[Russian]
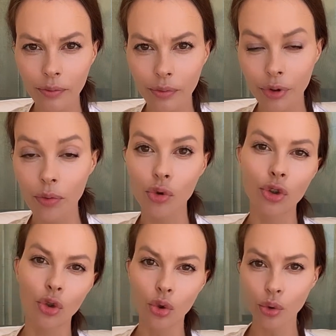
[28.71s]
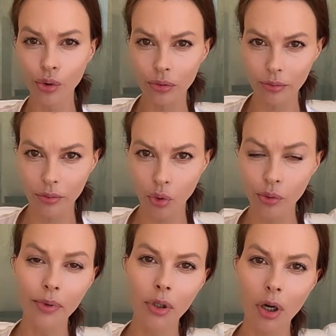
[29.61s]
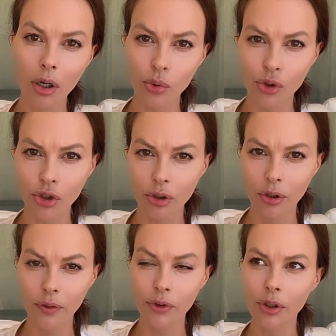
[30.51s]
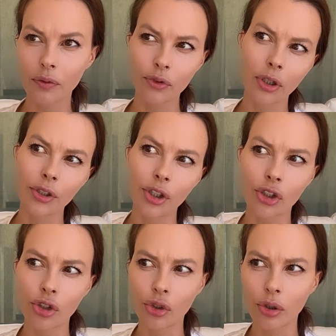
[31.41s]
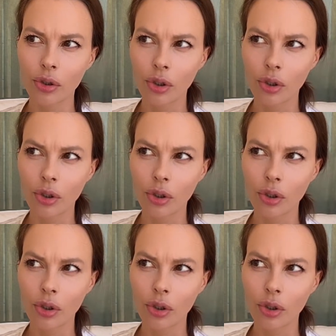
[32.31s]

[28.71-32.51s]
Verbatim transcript: потому что до он был хороший. И вот это вот надежда,